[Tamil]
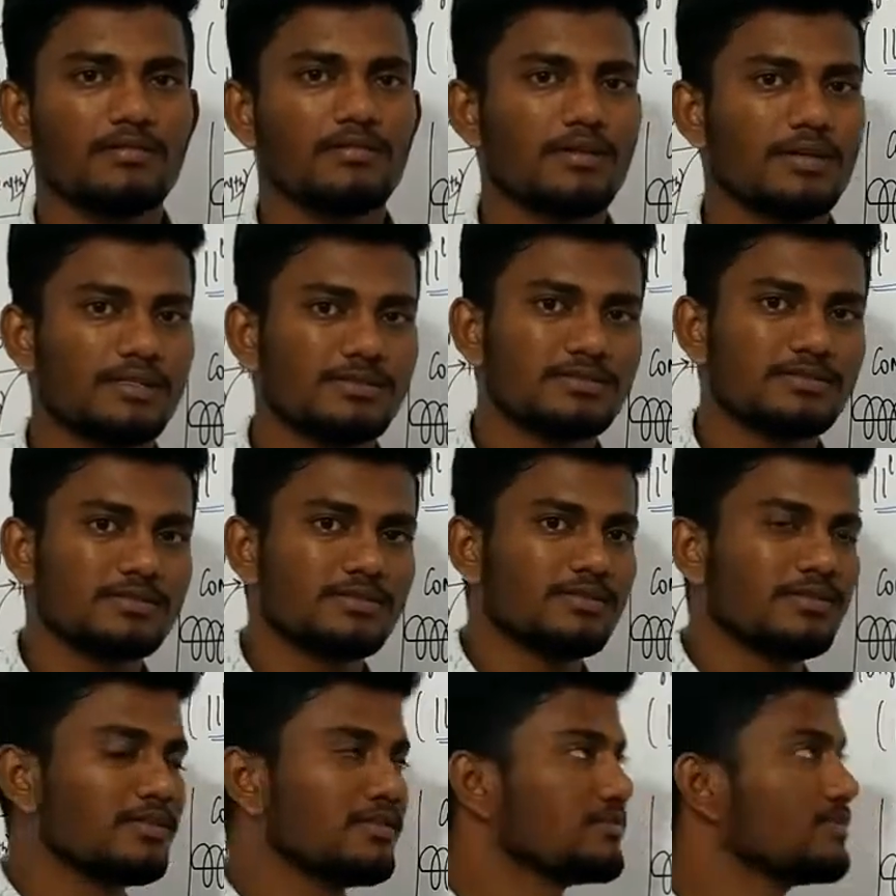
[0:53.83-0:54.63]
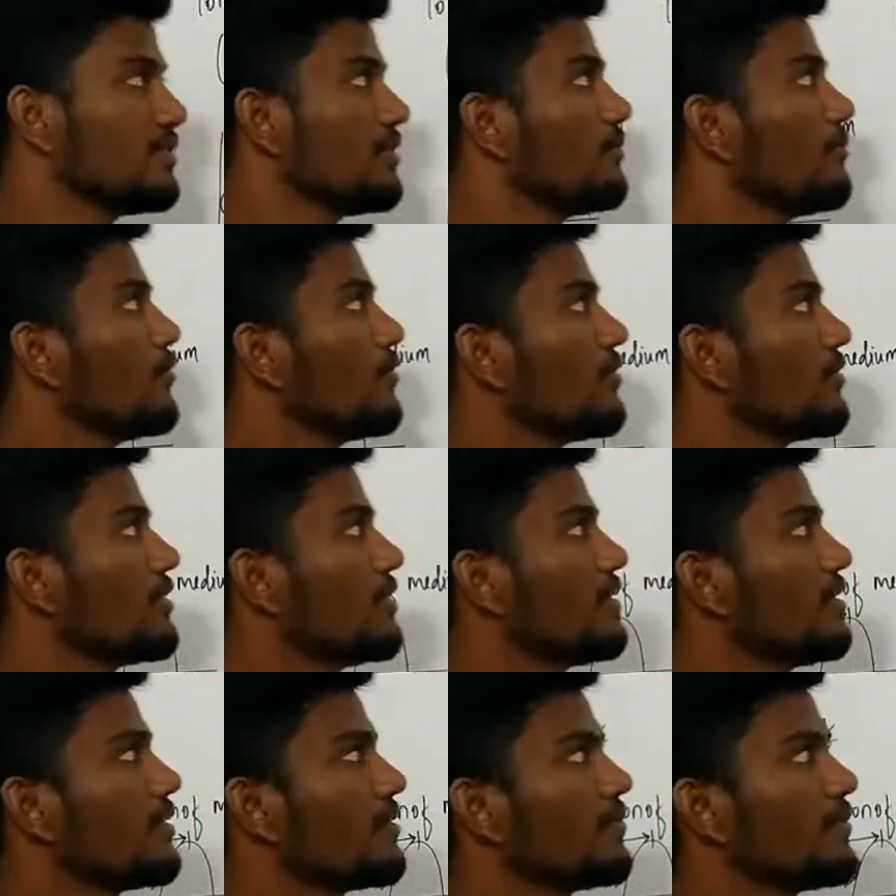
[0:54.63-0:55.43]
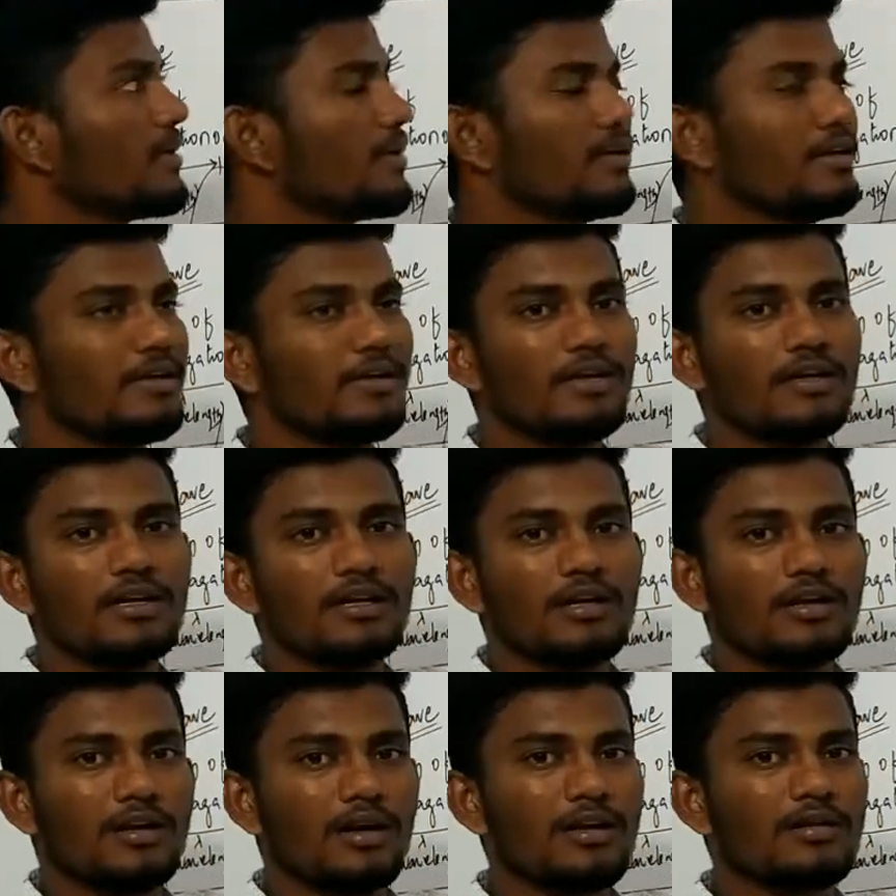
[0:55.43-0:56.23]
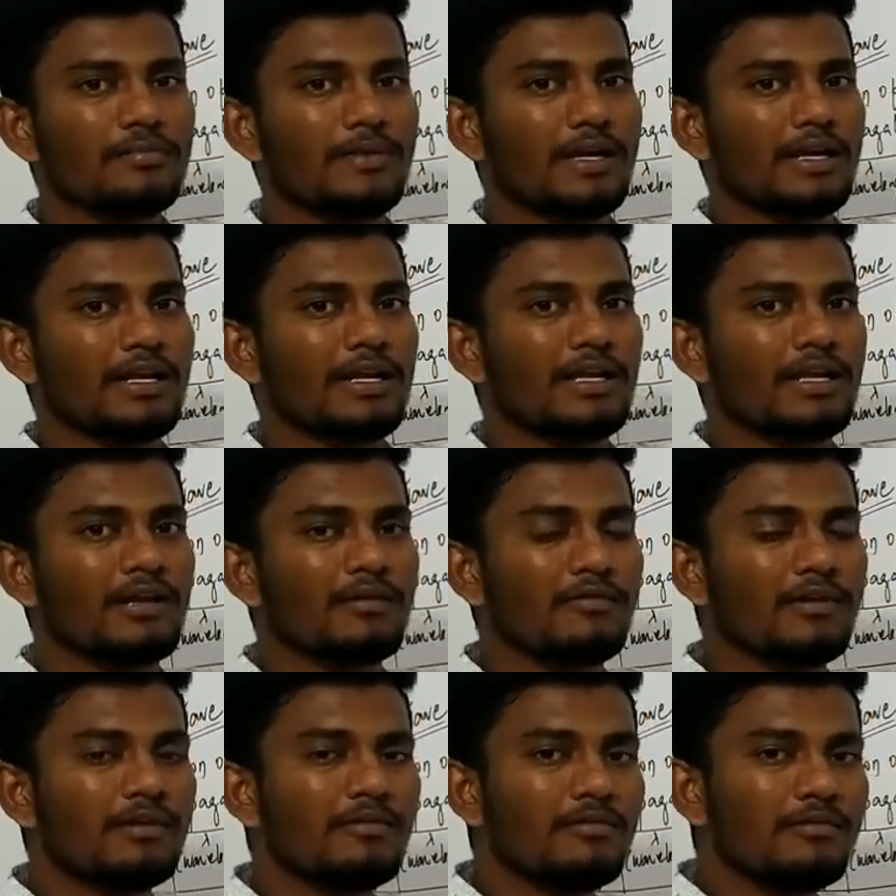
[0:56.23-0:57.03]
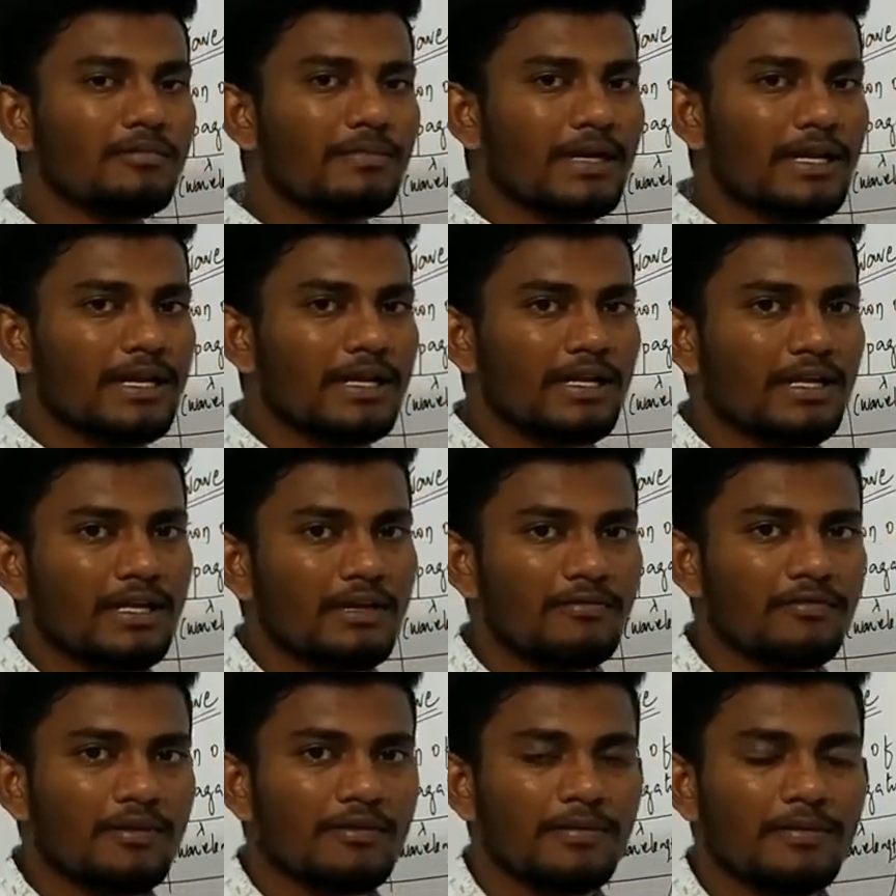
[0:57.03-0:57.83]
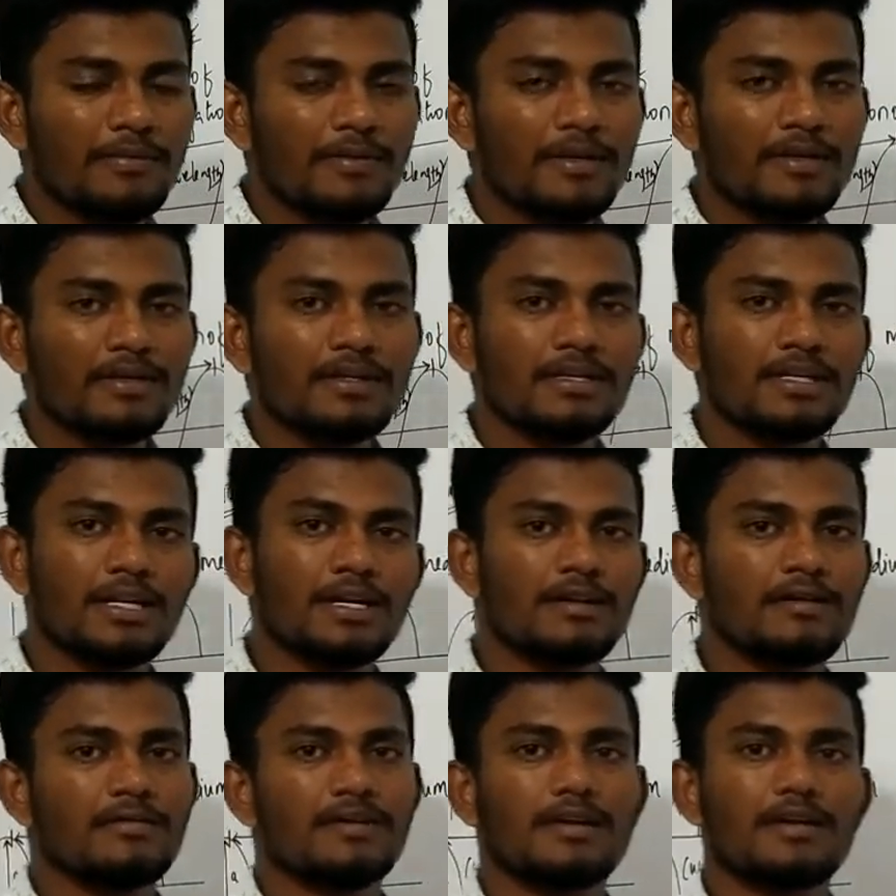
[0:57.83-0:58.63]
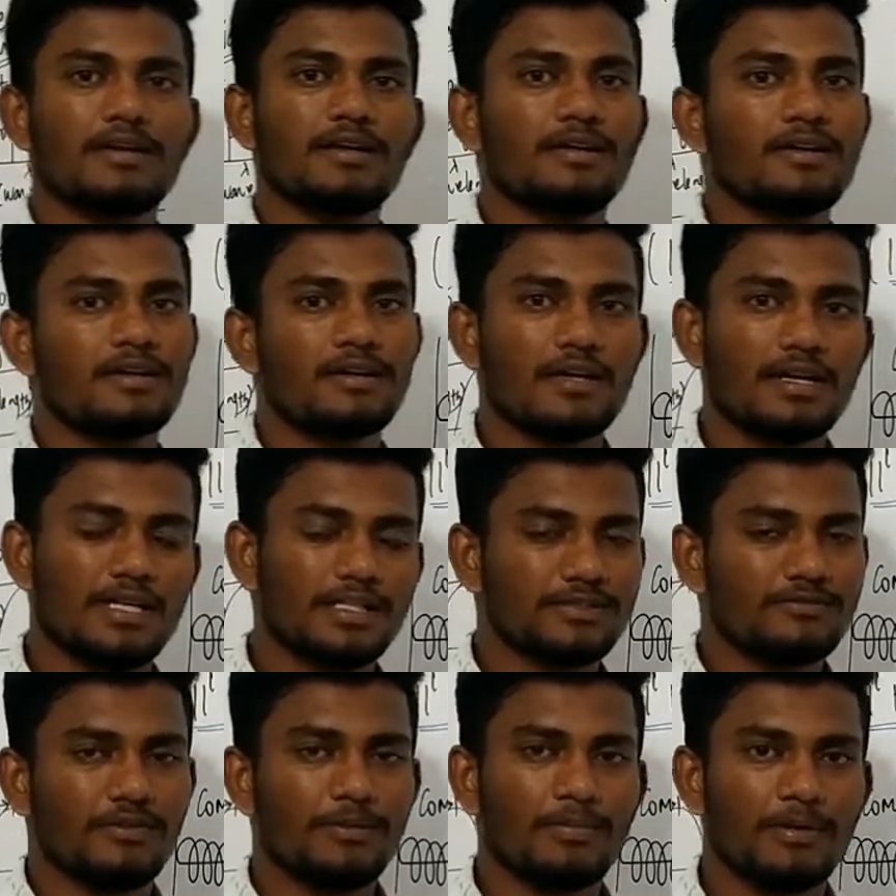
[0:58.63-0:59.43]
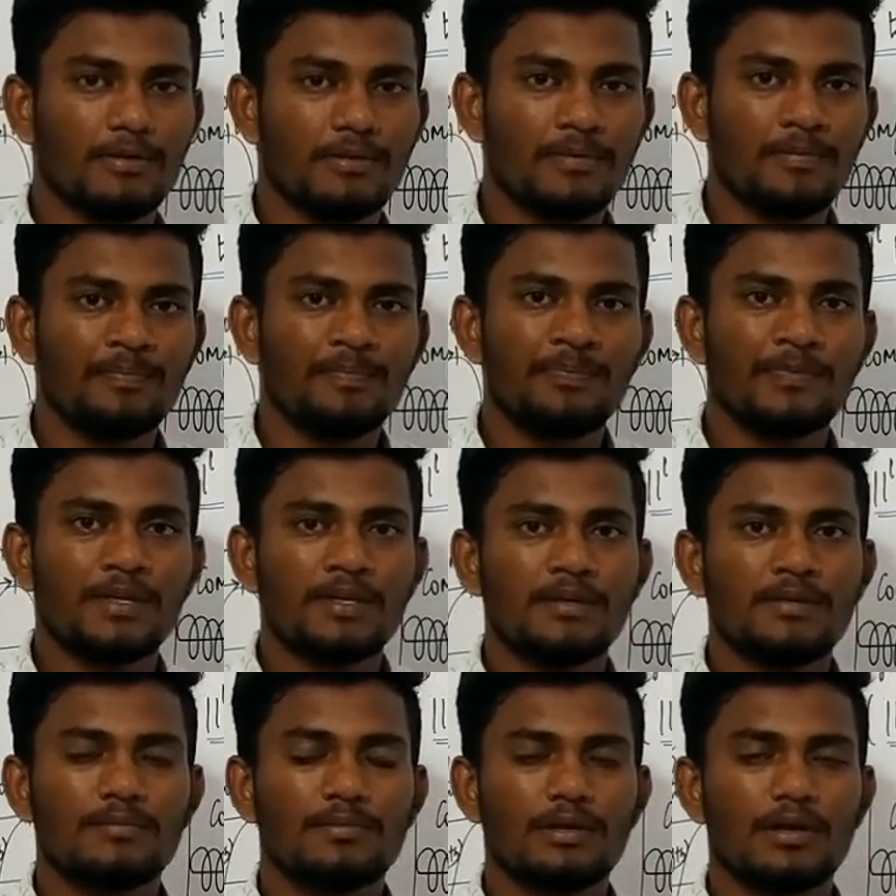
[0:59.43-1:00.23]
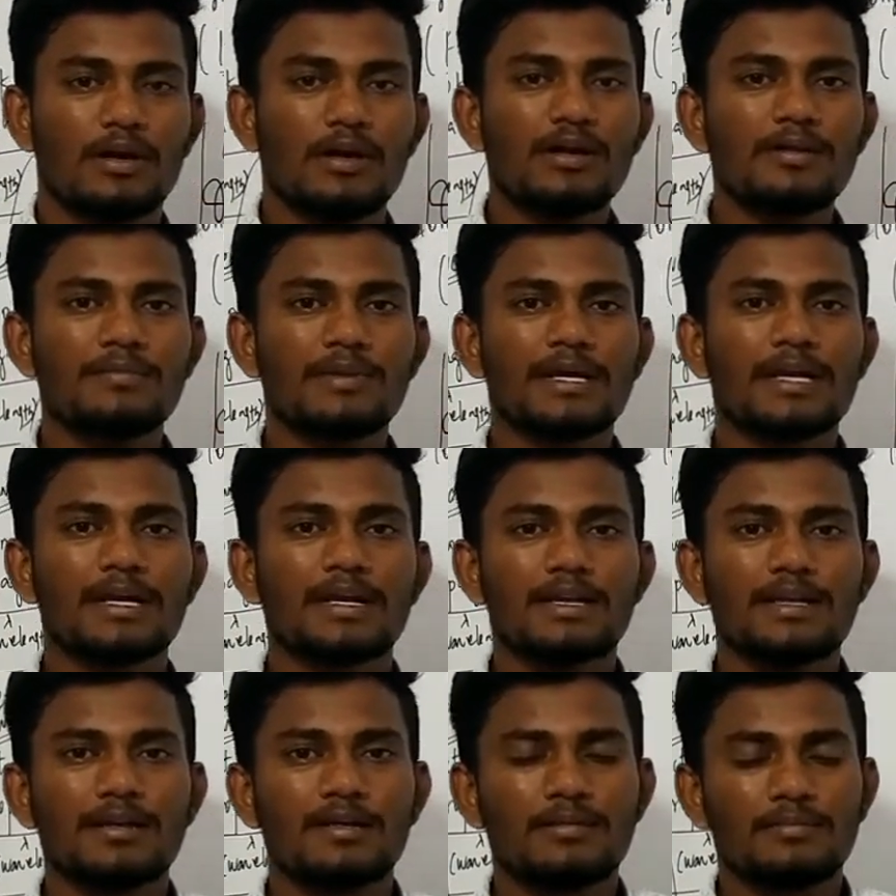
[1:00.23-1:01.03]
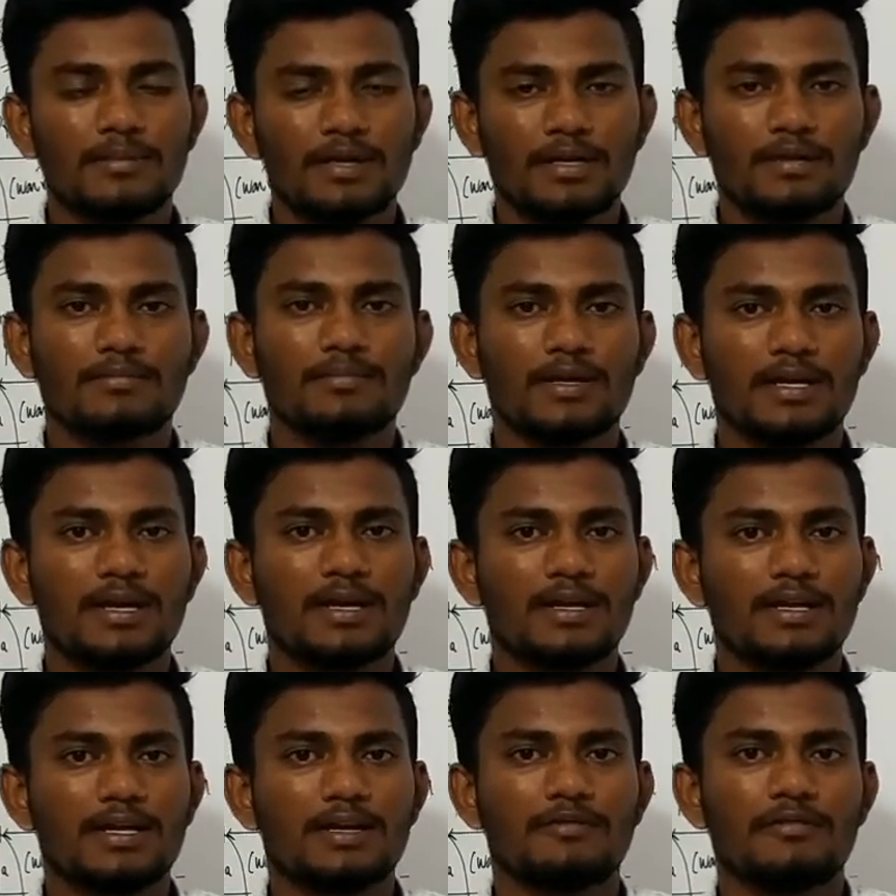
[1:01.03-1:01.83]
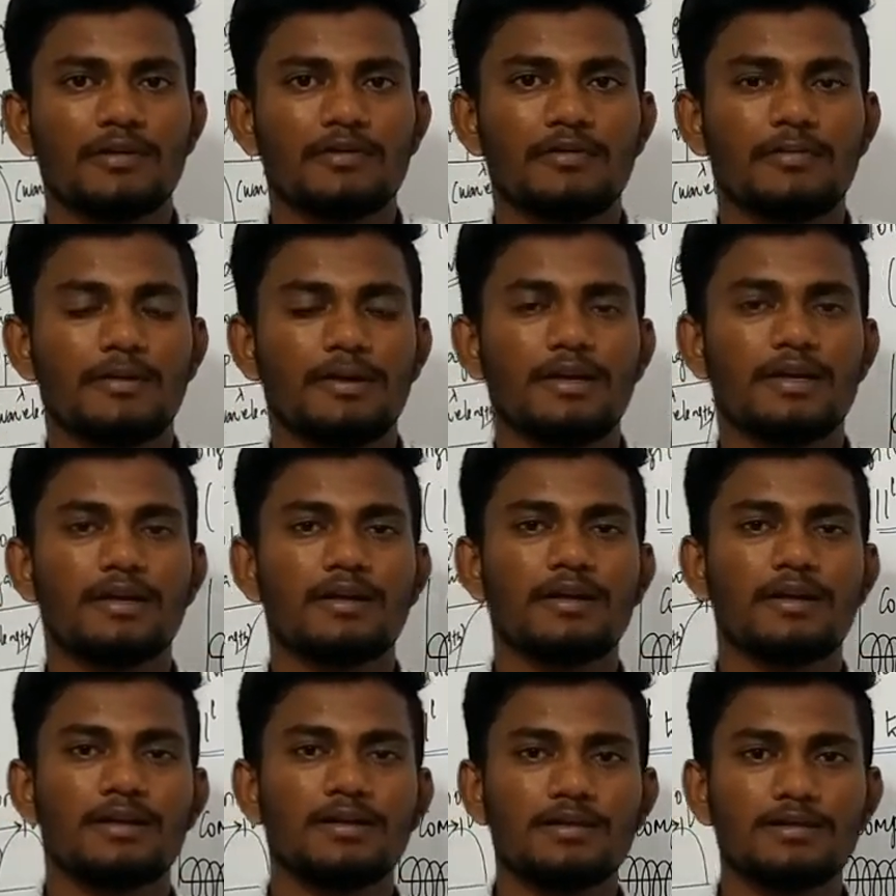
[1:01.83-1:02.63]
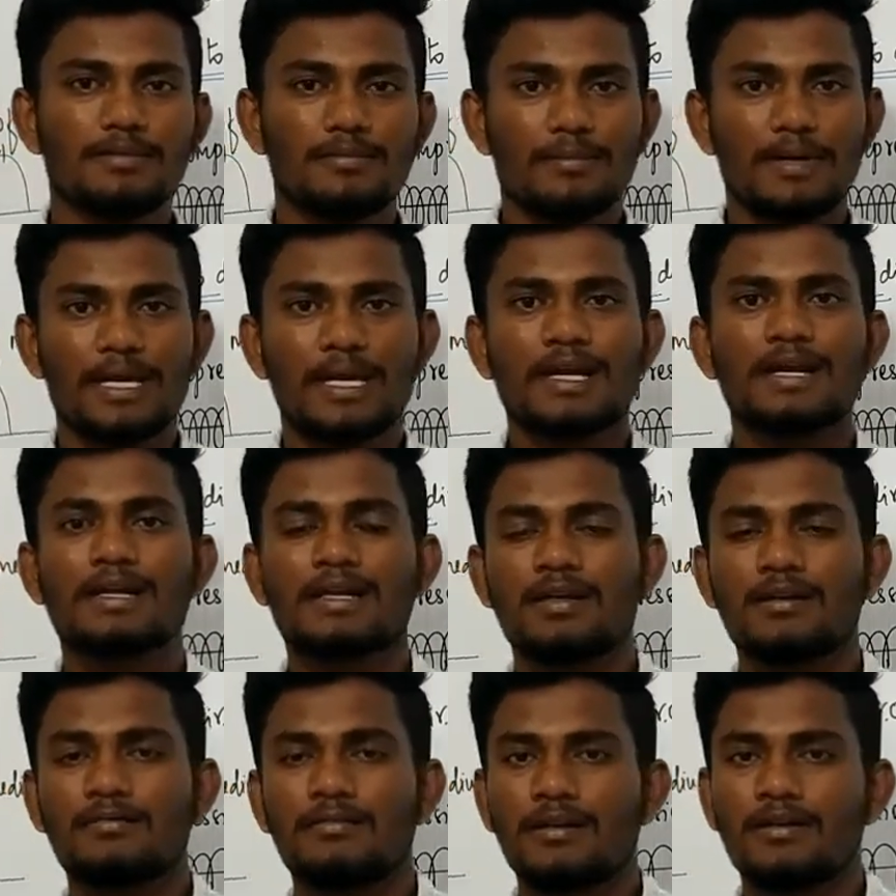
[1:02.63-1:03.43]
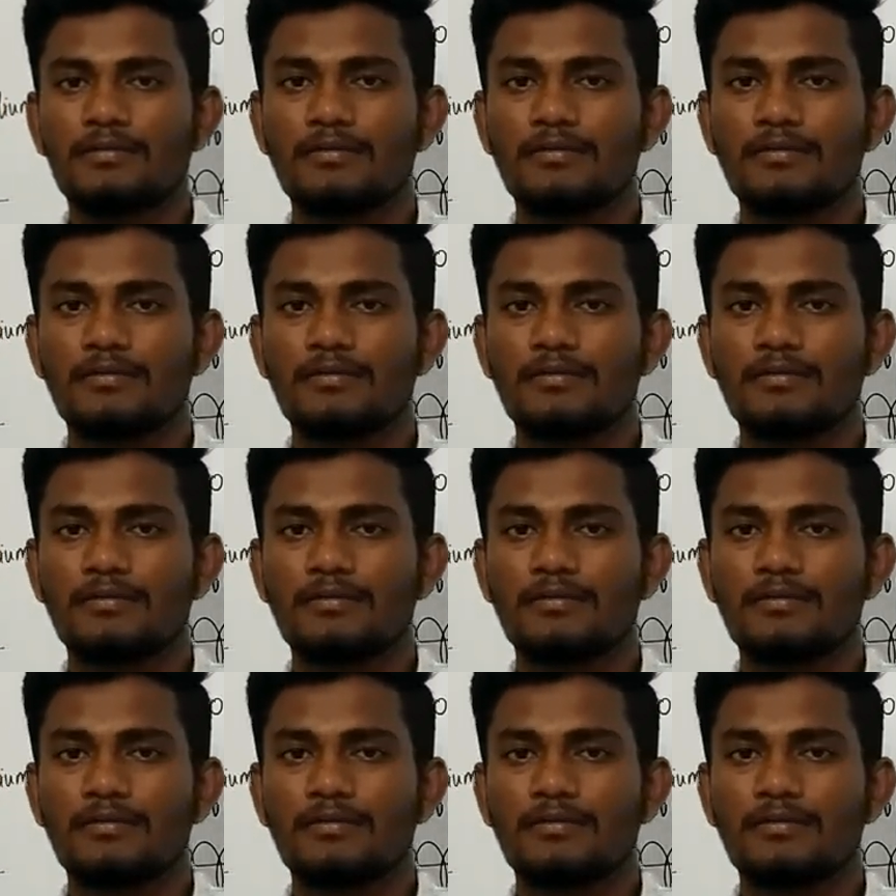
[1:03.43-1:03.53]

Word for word: ஆஸ் இட் இஸ் இந்த போர்டு இதில் இருக்க மாதிரி நான் மெக்கானிக்கல் வேவ் மெக்கானிக்கல் வேவ் அப்படின்னு இரண்டு வகையாக கிளாஸிஃபை பண்ணுறோம் இப்போ நான் மெக்கானிக்கல் அண்ட் மெ மெக்கானிக்கல் வேவ் அப்படின்னா என்னென்னா இந்த மெக்கானிக்கல் வேவ்